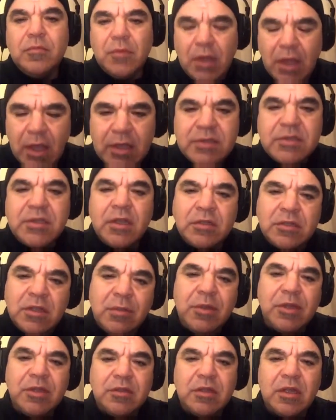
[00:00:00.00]

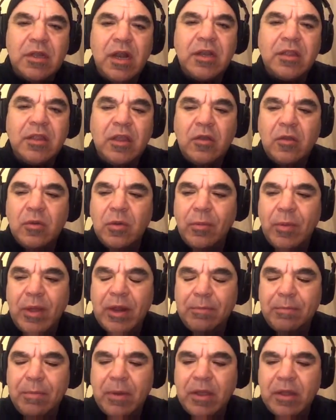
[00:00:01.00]
Exactamente, el arte es como para,
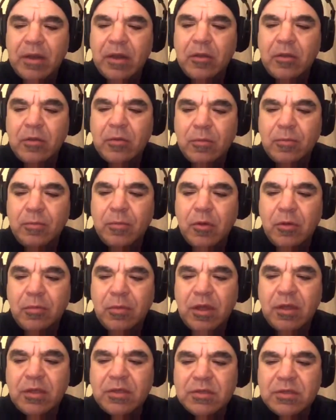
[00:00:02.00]
para él es como un poco
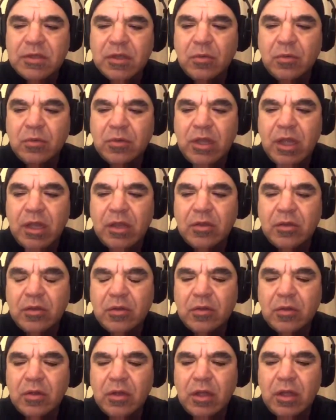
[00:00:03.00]
más
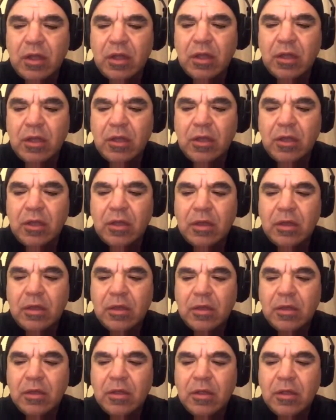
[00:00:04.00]
secundario. Eh,
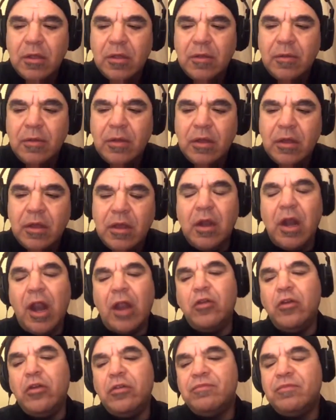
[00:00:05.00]
y
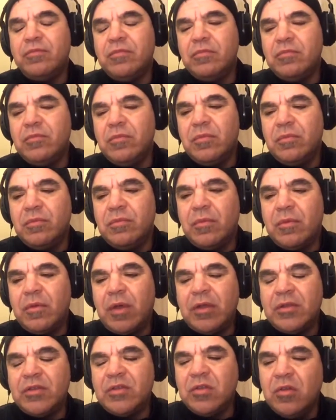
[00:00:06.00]
claro, ha
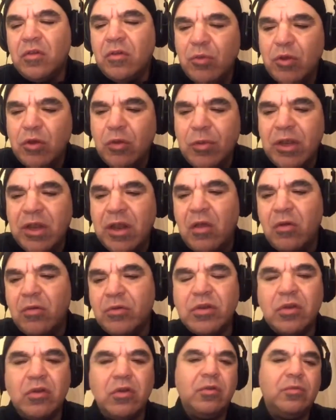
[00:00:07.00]
sido como nominado
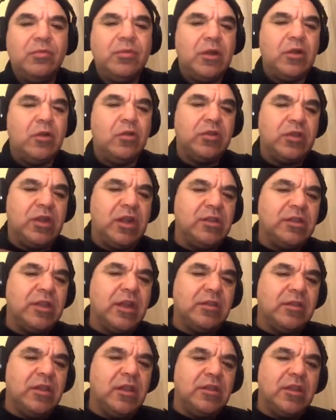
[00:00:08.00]
entre los, de los 30
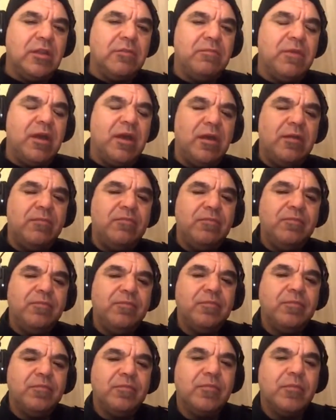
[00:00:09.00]
artistas más
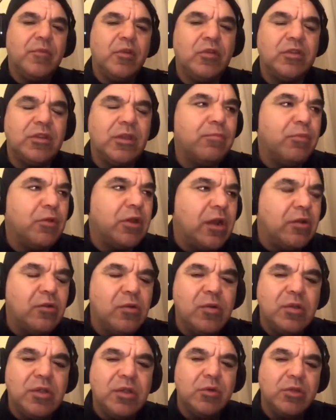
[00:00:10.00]
contemporáneos del
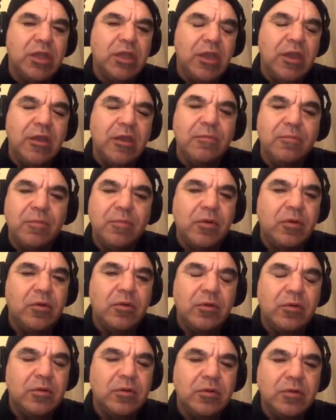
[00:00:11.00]
último
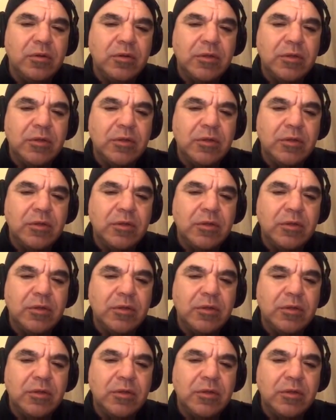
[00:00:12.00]
tiempo.